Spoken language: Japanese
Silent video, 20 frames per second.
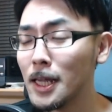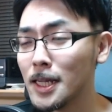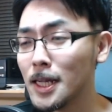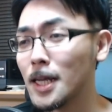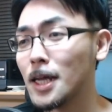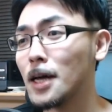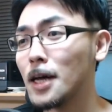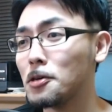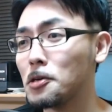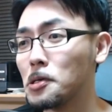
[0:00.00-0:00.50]

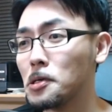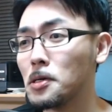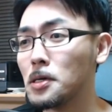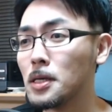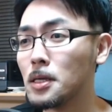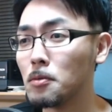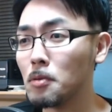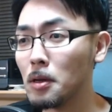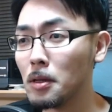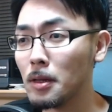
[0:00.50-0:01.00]
せっかく
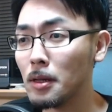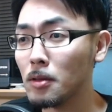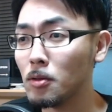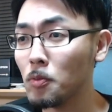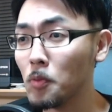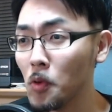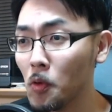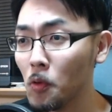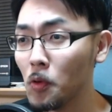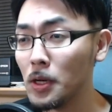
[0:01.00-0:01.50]
市村さん
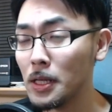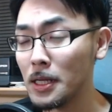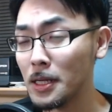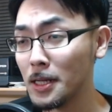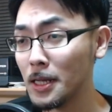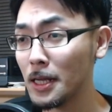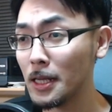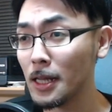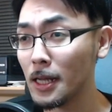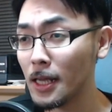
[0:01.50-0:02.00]
ともお
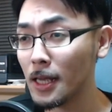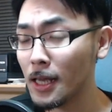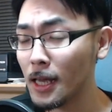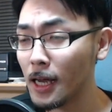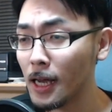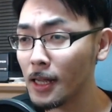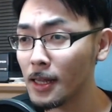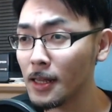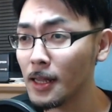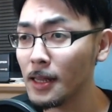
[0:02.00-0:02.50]
話できた機
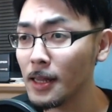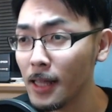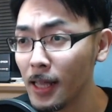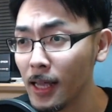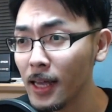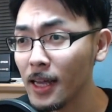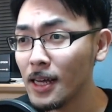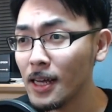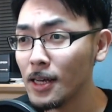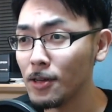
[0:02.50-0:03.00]
会あったん
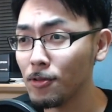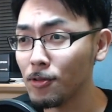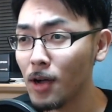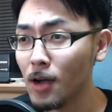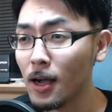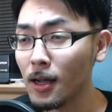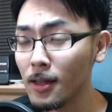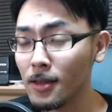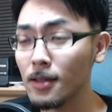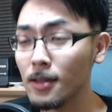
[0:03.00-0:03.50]
で
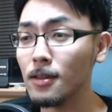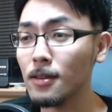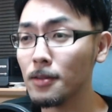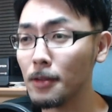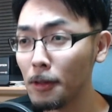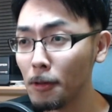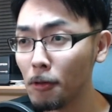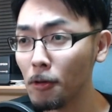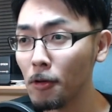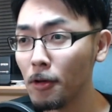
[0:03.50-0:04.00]
伺ったんです
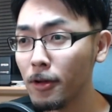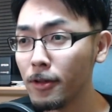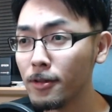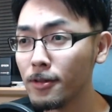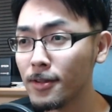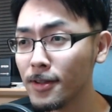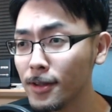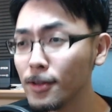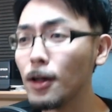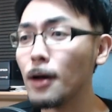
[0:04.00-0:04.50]
けど、
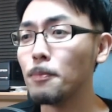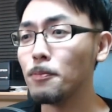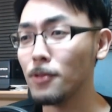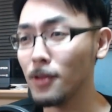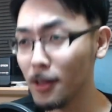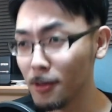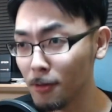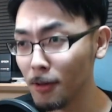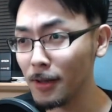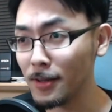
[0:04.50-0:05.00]
次の
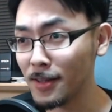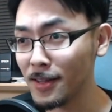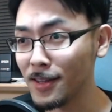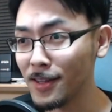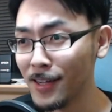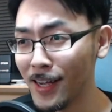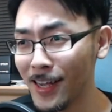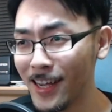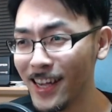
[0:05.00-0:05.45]
アップデートです。